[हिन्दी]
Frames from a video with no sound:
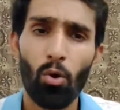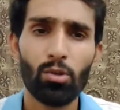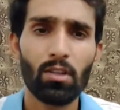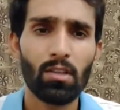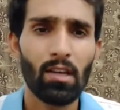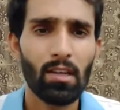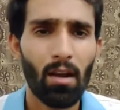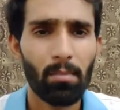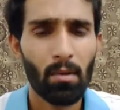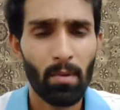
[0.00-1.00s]
हो सकता है कि
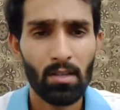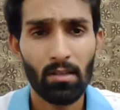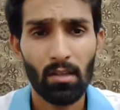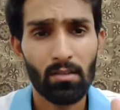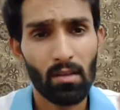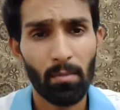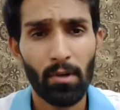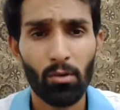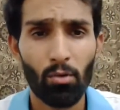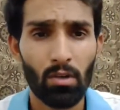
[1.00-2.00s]
आपके पास इनके
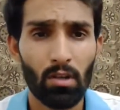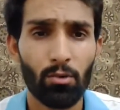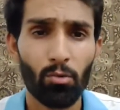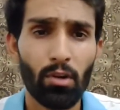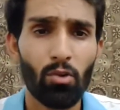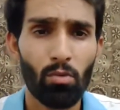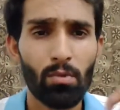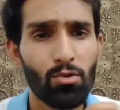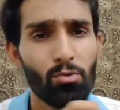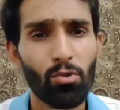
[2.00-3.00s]
स्निपेट कोड के टुकड़े हों
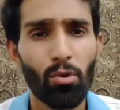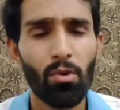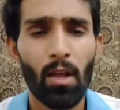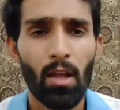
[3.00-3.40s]
मौजूद हों